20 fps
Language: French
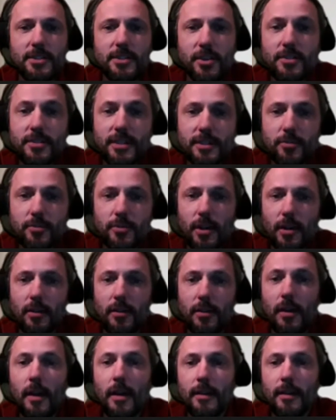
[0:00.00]
chez les jeunes
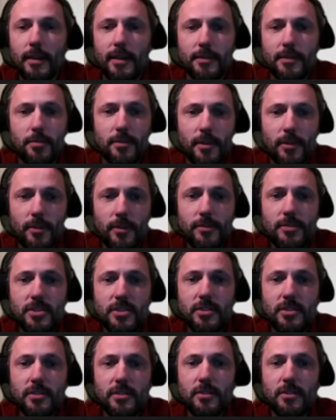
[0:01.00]
étudiants et
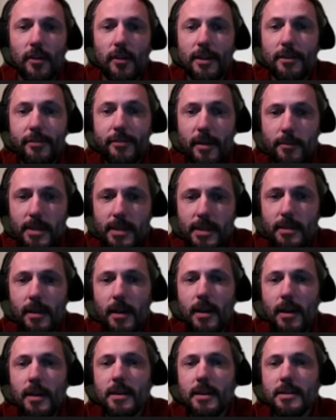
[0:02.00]
étudiantes, dans les
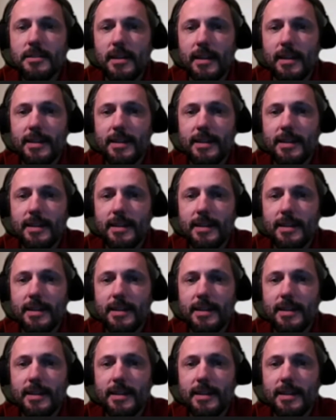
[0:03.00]
familles,